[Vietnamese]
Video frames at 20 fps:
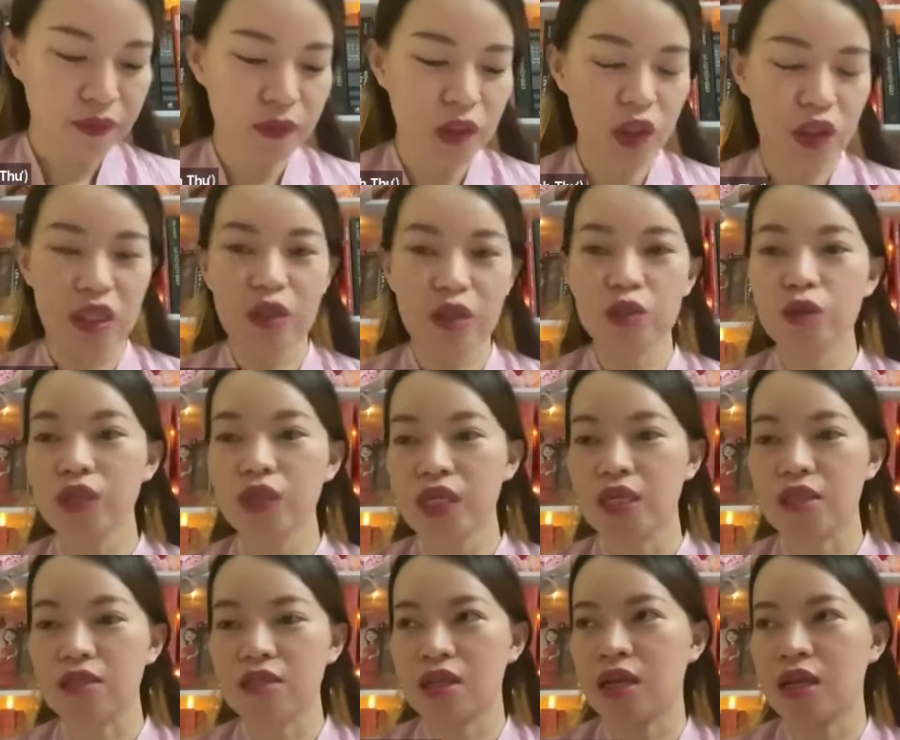cho đi cái số
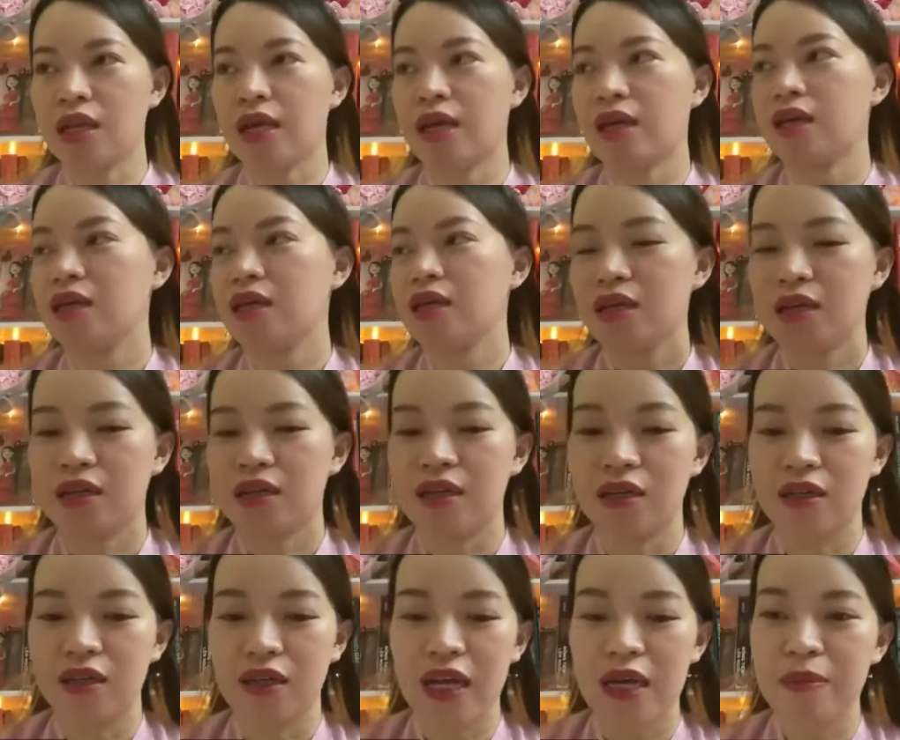tiền cho nên là
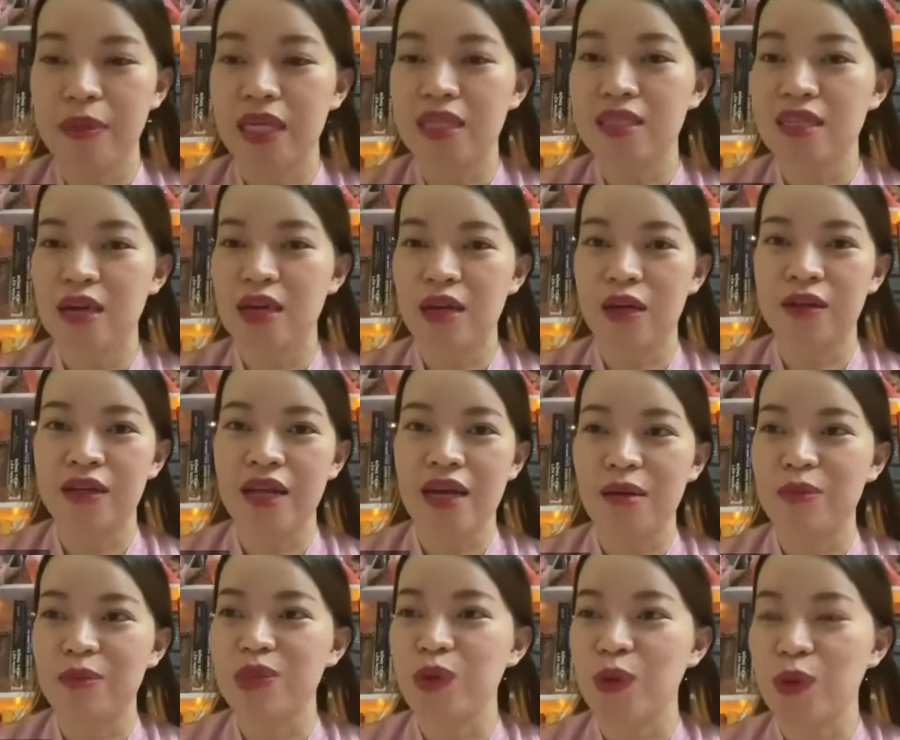uh, ở đây mà anh chị nào đang
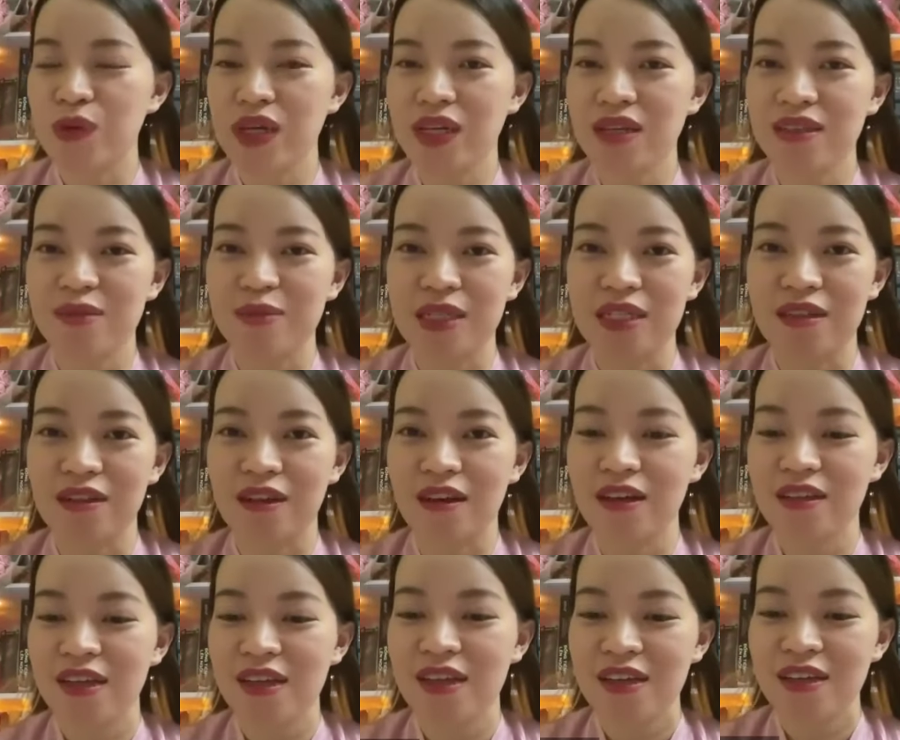làm chủ nhá thì mình đừng có
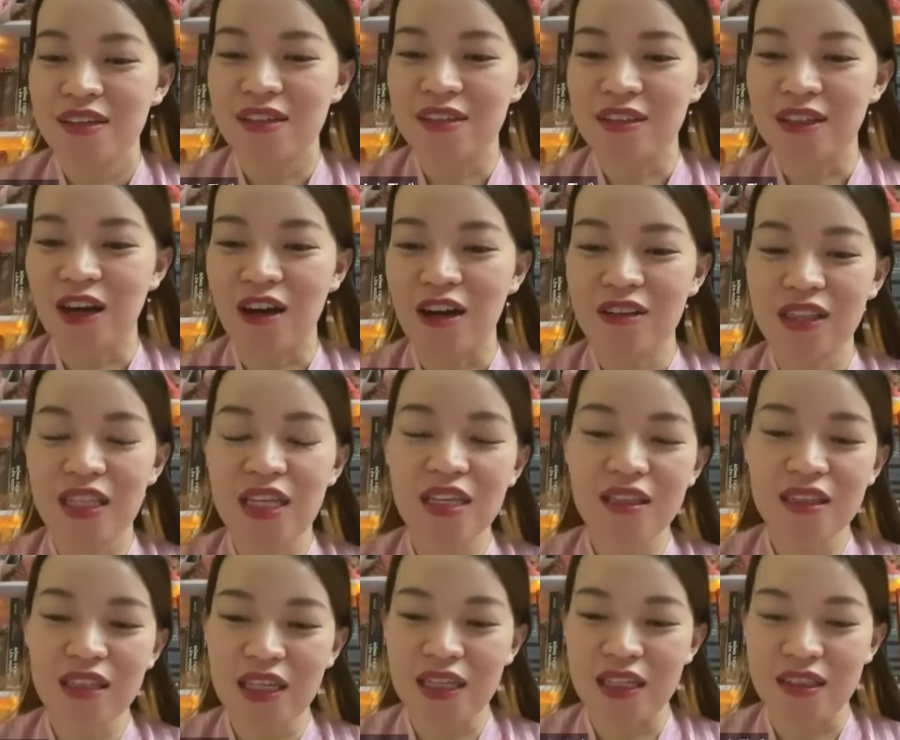đừng có tiết
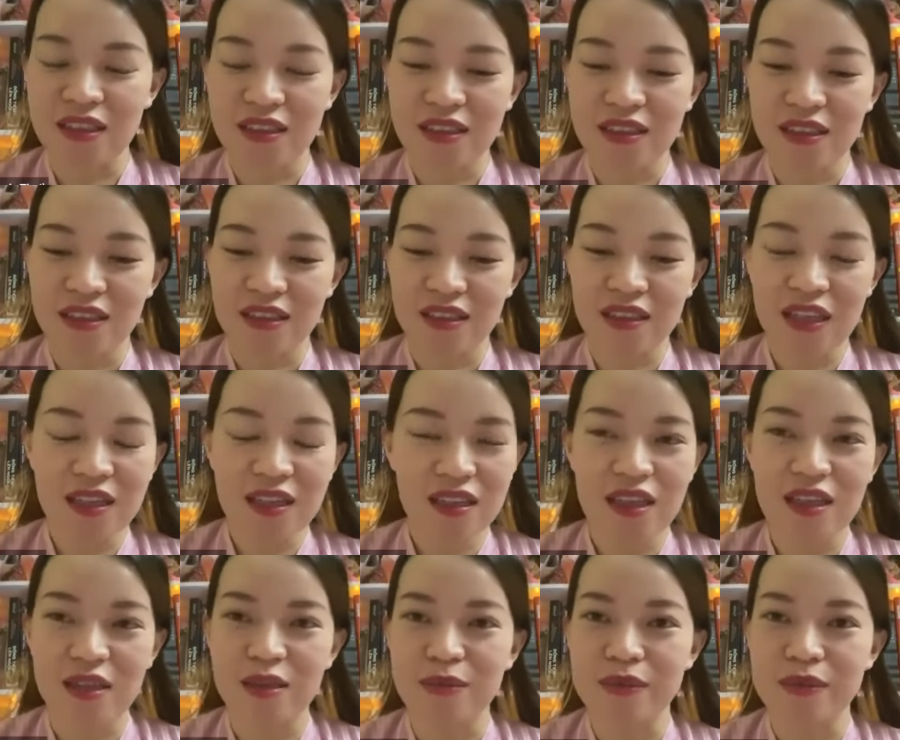tiền tiết
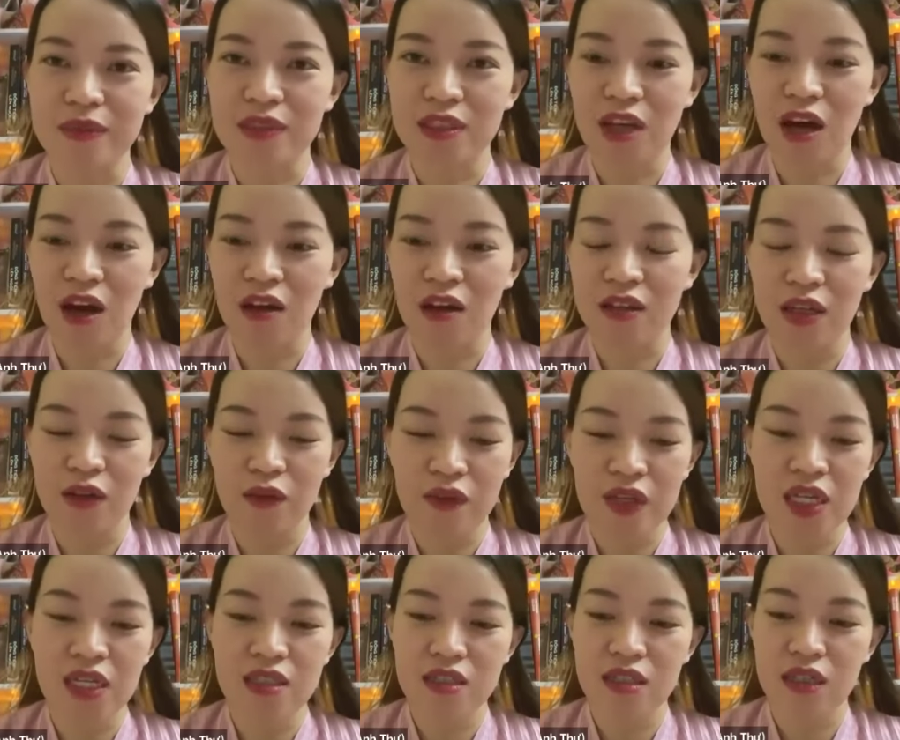tiền cho nhân
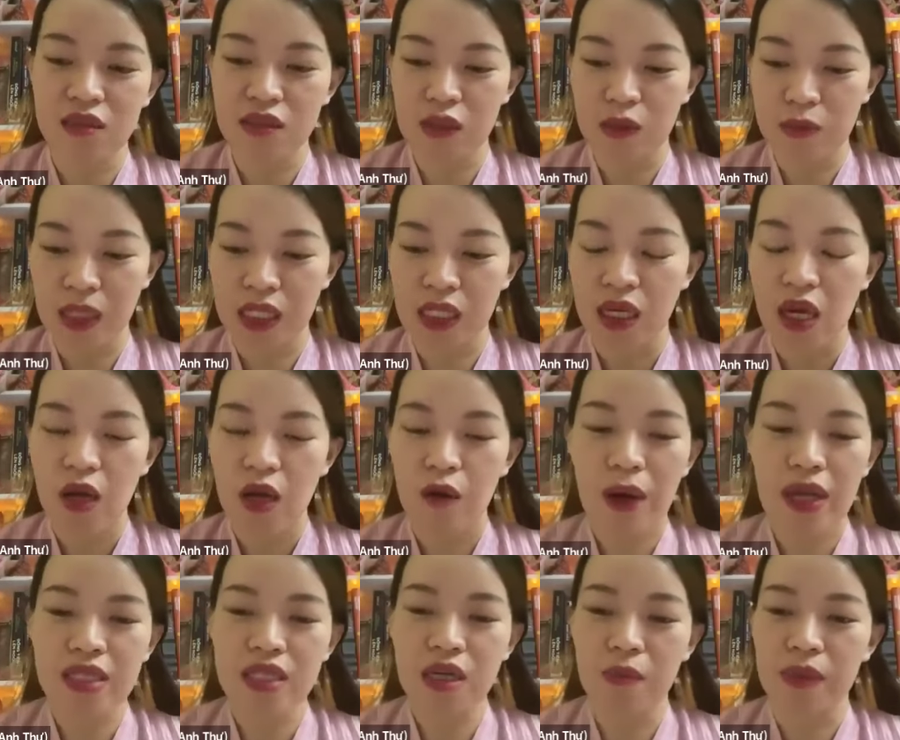viên cho nhân sự của mình
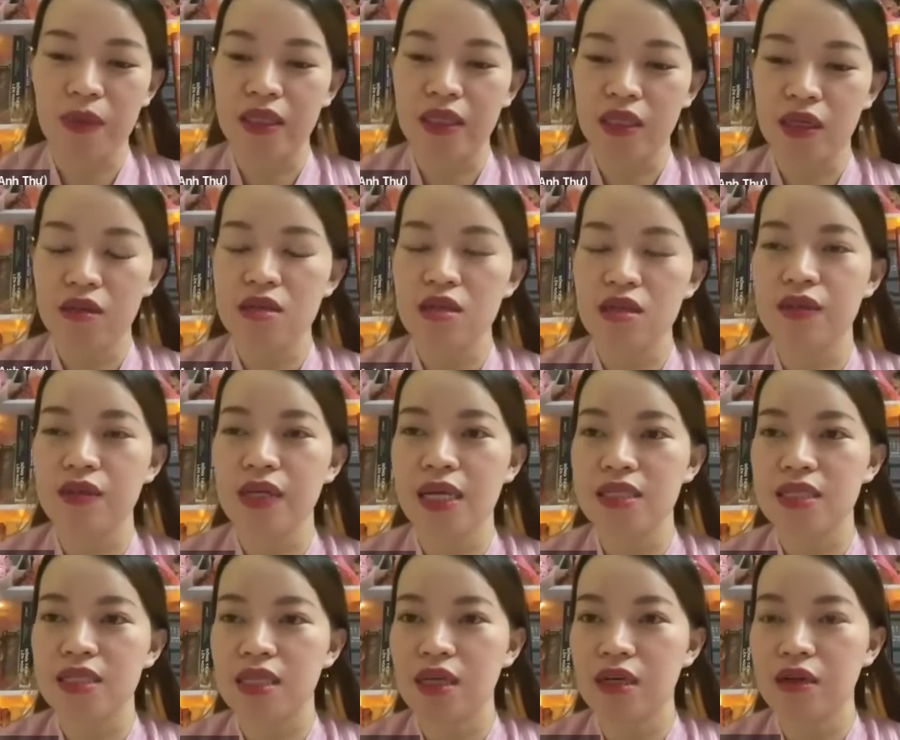quan trọng là nhân sự các anh
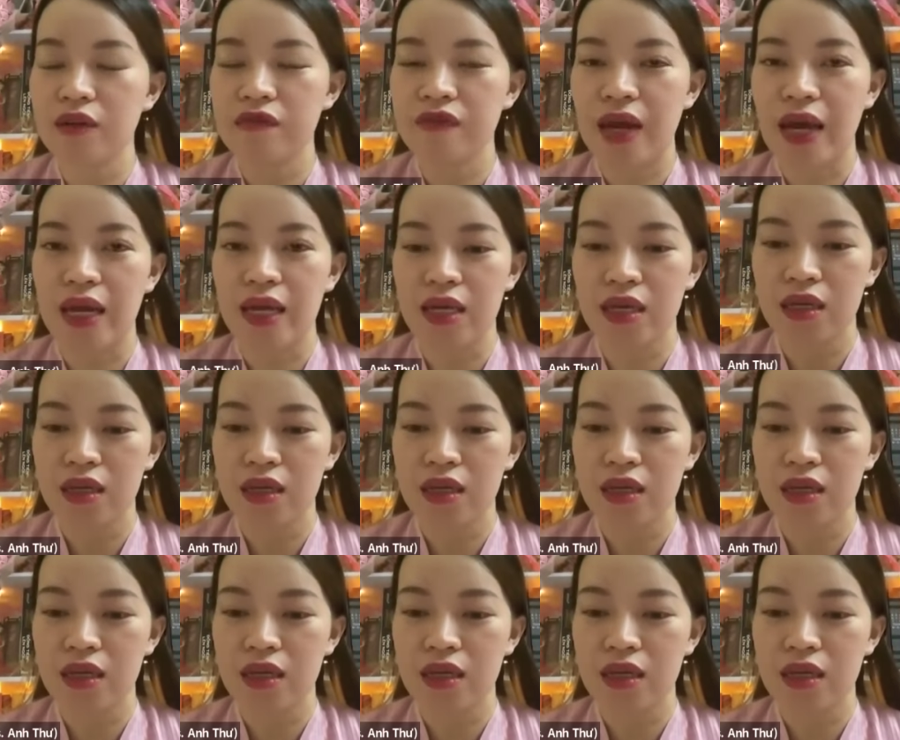chị phải